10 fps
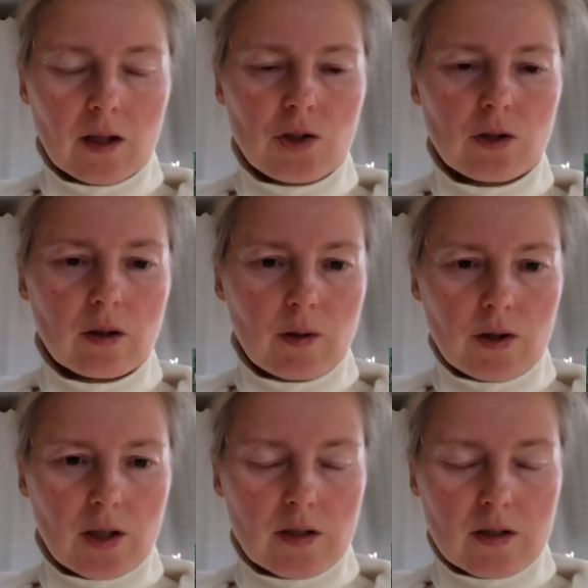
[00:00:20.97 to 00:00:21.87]
когда человек
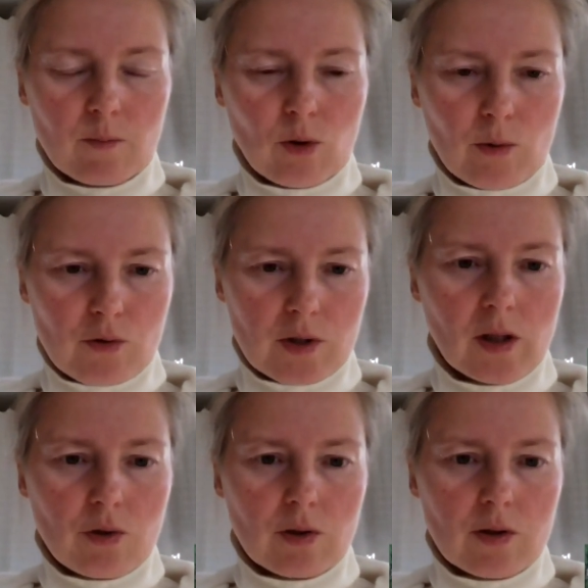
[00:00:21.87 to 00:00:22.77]
обращается за помощью.
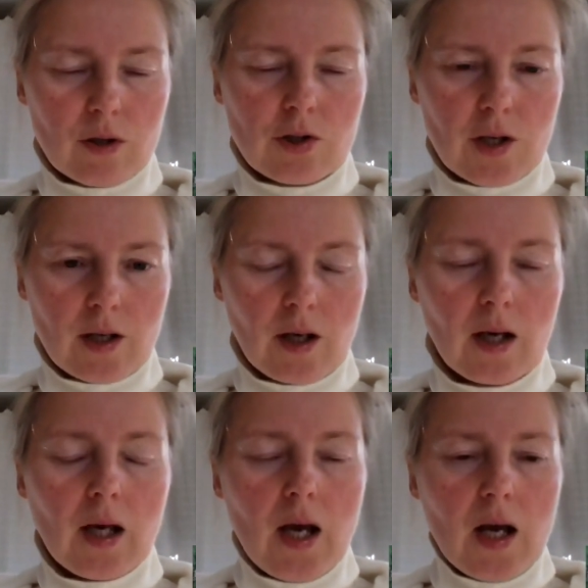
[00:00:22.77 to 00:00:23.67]
Всегда нужно разрешение.